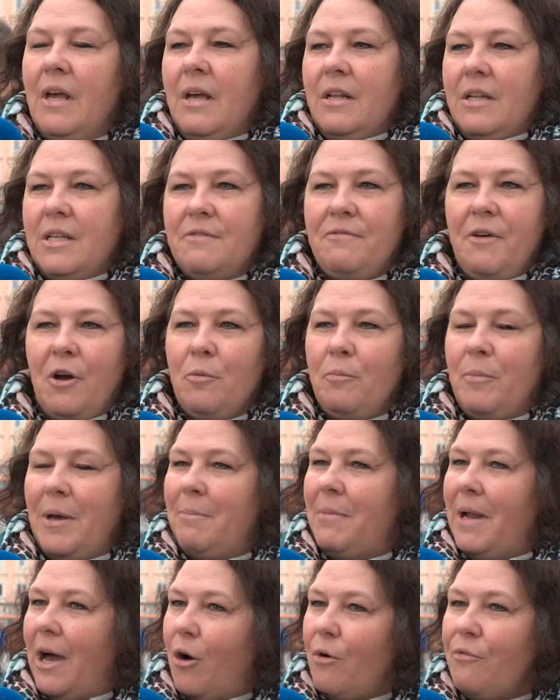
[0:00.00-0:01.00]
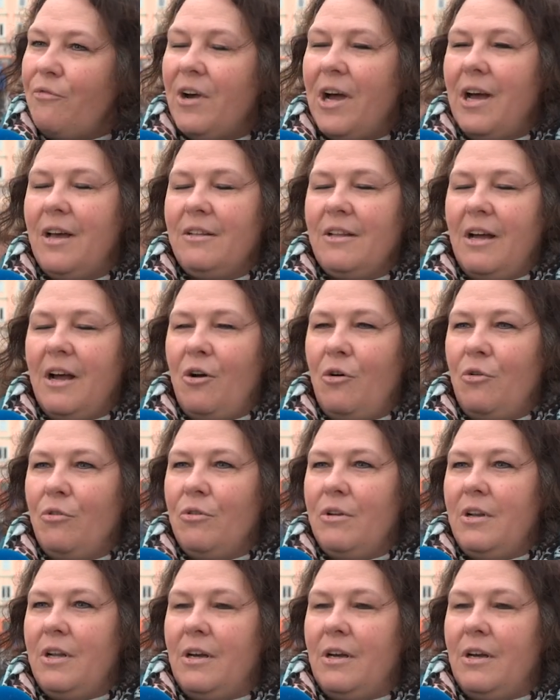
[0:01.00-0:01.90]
Das fängt beim Laufrad an,